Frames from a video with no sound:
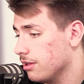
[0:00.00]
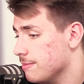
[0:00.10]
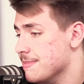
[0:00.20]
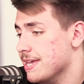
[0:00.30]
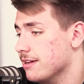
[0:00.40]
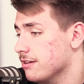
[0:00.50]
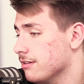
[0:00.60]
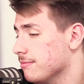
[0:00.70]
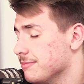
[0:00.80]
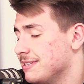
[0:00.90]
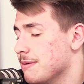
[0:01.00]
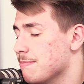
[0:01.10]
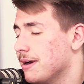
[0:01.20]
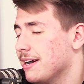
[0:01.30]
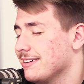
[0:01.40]
mais euh, c'est même
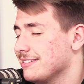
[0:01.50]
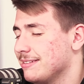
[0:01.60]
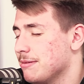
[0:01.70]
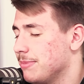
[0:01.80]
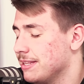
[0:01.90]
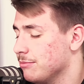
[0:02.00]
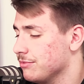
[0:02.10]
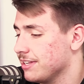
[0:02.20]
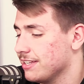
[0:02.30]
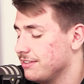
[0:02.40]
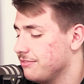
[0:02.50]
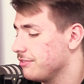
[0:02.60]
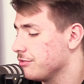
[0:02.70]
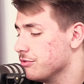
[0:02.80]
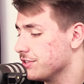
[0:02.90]
pas c'est même pas
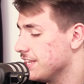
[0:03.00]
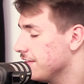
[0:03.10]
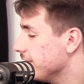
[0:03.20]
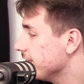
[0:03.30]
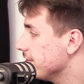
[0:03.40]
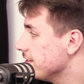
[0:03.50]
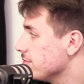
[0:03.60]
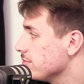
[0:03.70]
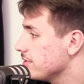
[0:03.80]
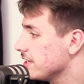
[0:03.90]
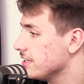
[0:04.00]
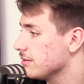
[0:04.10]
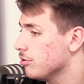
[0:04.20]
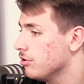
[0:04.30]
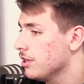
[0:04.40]
démonstratif de ce qu'il a fait cette saison
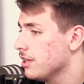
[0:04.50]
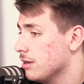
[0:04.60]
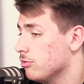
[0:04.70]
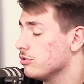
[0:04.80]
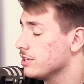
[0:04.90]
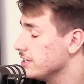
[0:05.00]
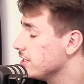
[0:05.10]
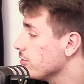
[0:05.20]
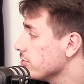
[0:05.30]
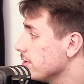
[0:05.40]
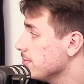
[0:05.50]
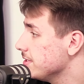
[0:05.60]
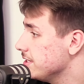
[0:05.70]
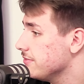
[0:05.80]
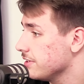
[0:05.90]
techniquement il y a beaucoup qui disent qu'il ressemble à
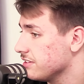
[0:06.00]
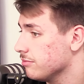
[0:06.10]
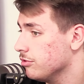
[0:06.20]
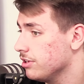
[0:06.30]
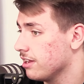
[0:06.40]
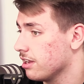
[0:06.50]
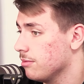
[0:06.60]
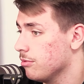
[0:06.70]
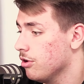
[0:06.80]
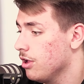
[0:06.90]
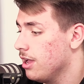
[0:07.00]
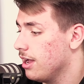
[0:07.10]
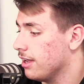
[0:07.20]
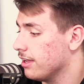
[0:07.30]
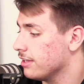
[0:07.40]
Messi effectivement il a quand même
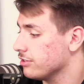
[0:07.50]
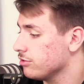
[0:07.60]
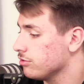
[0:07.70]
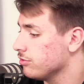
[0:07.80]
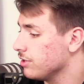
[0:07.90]
euh, un, centre de